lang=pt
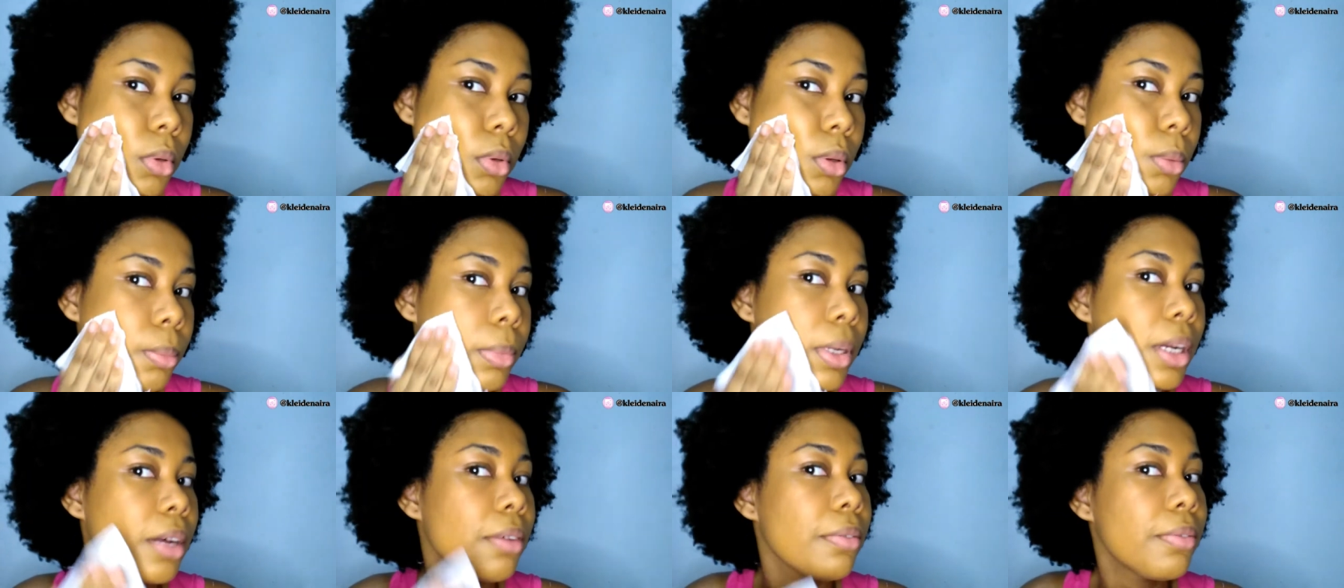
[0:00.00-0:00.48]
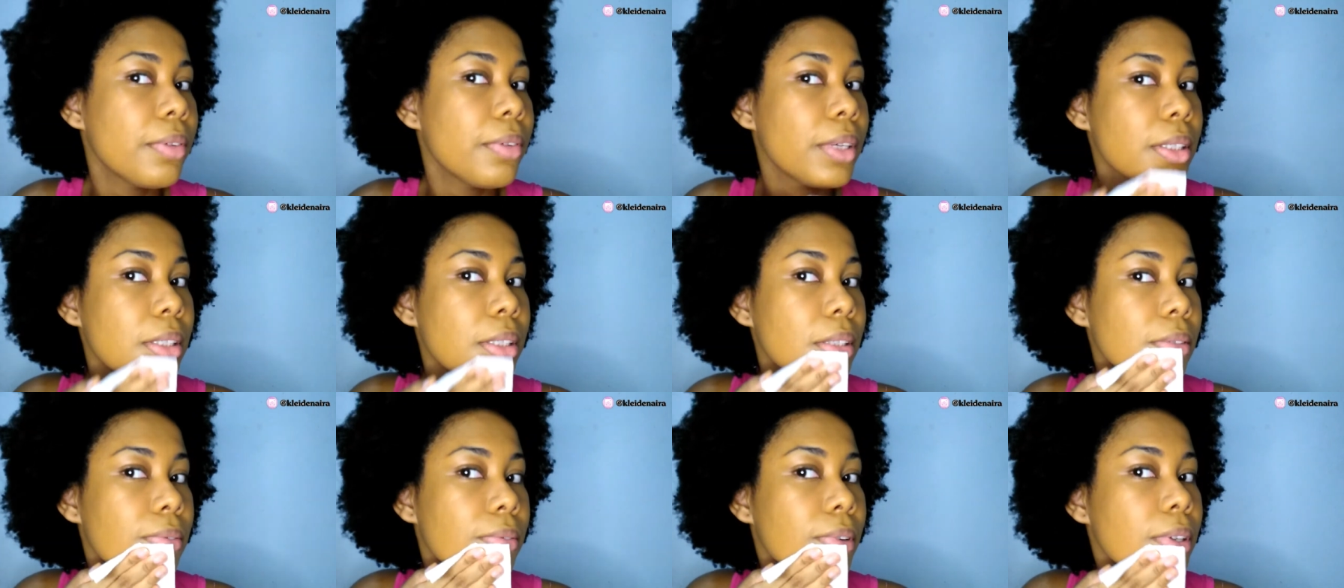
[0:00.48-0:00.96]
Pra ver
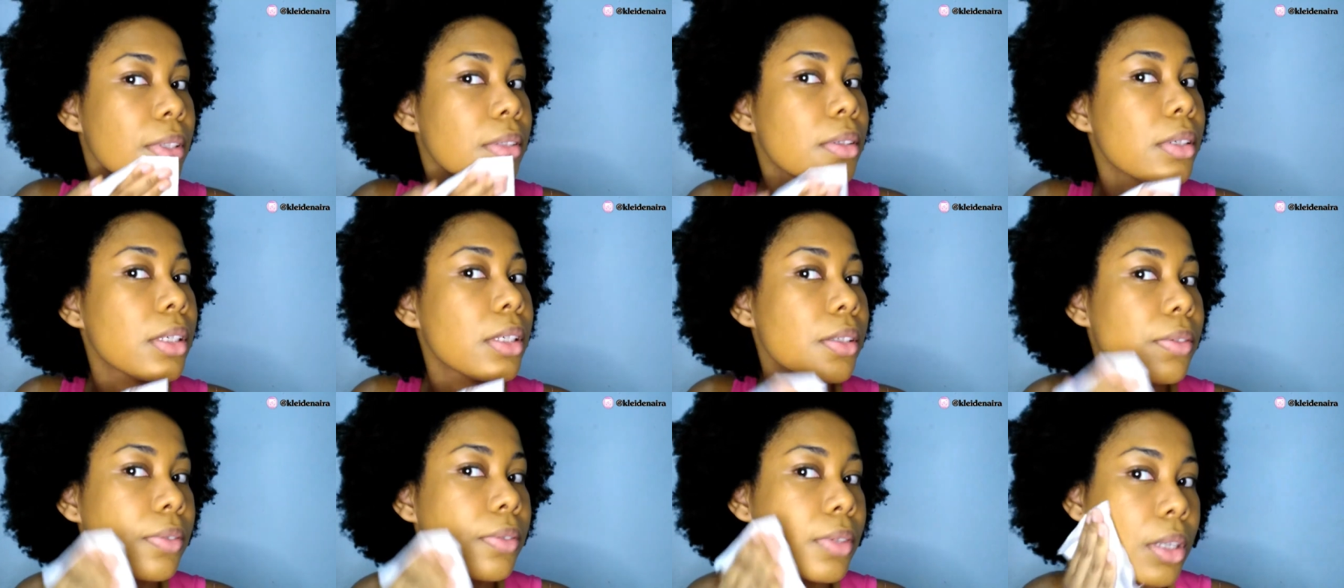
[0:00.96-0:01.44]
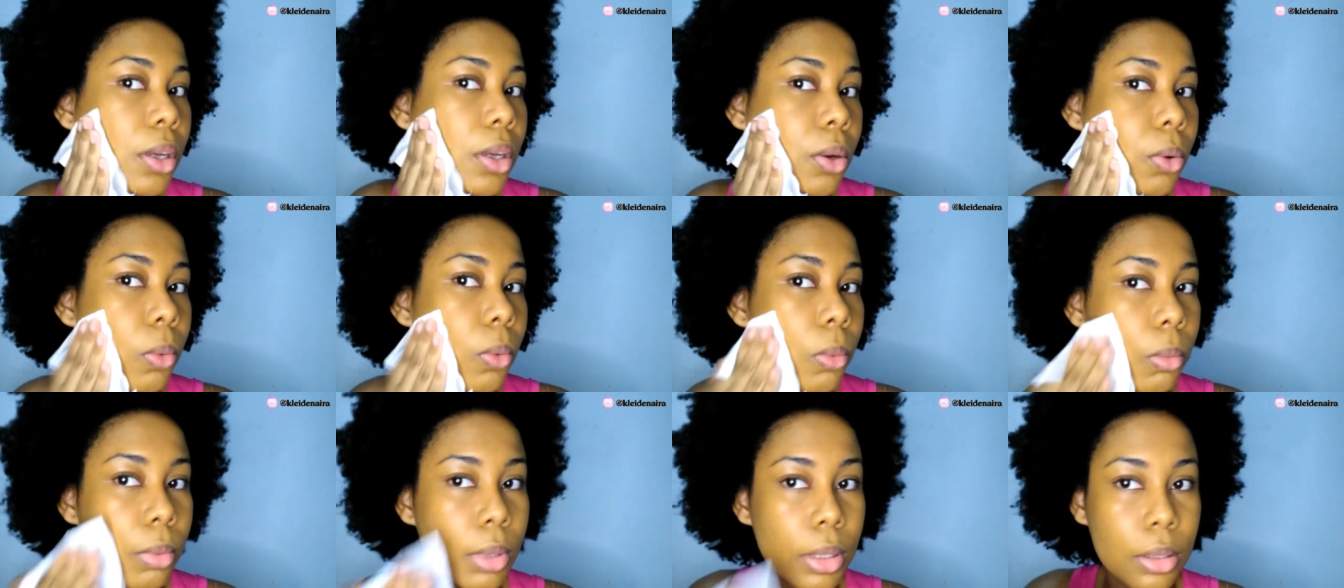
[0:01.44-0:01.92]
se vai transferir
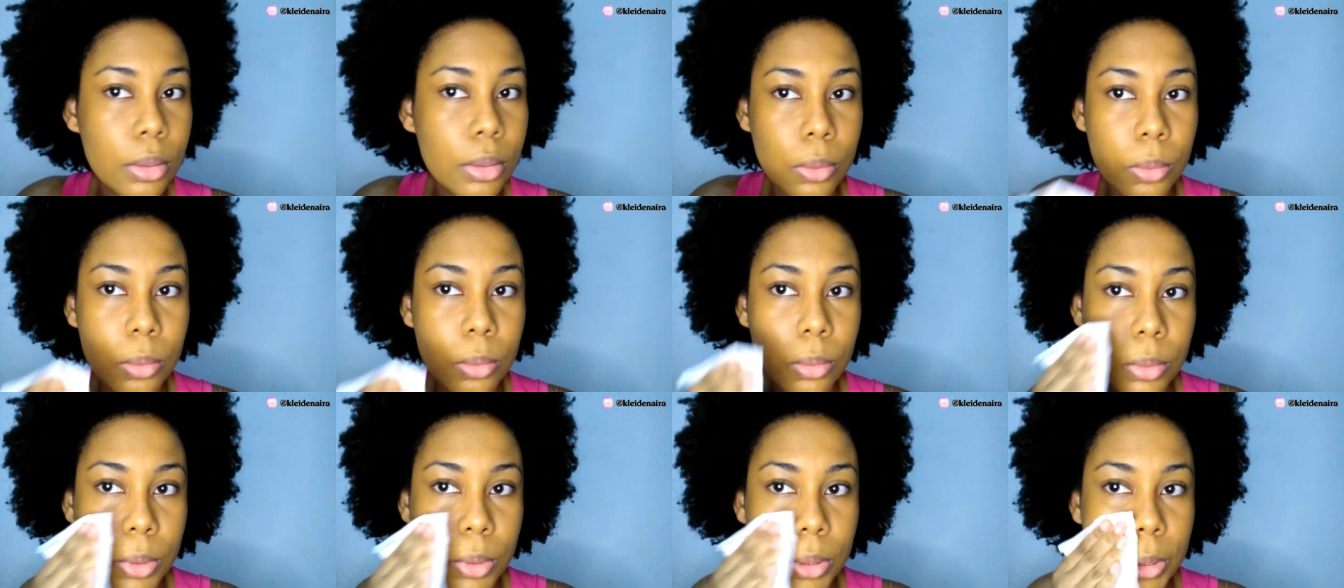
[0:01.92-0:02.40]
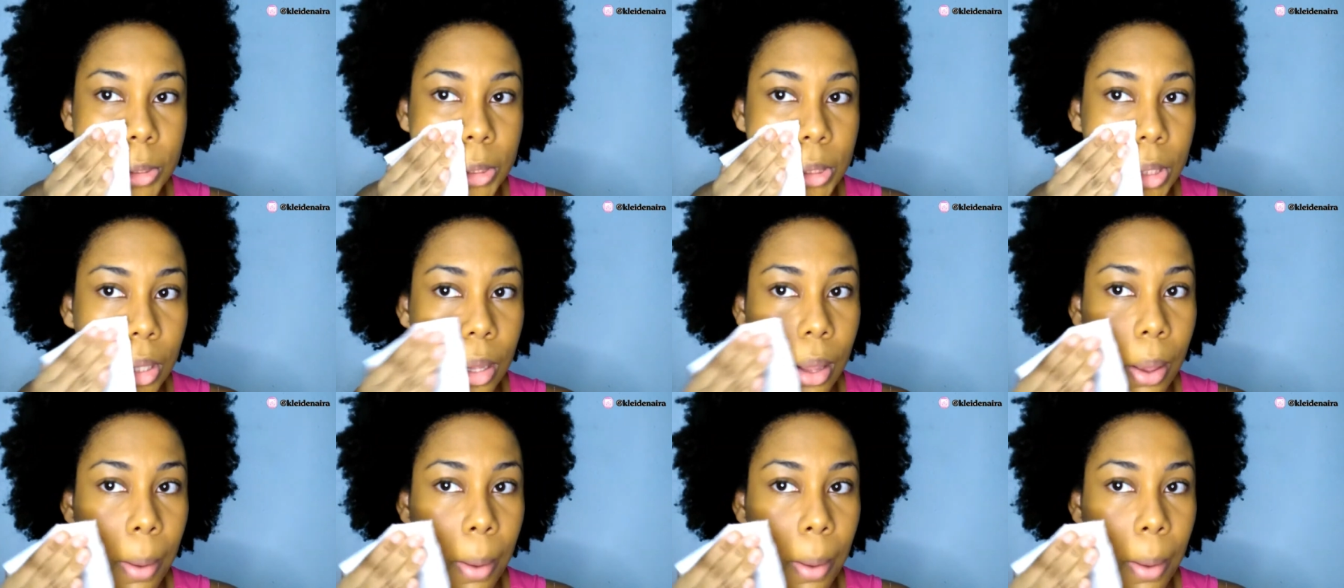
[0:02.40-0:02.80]
alguma coisa.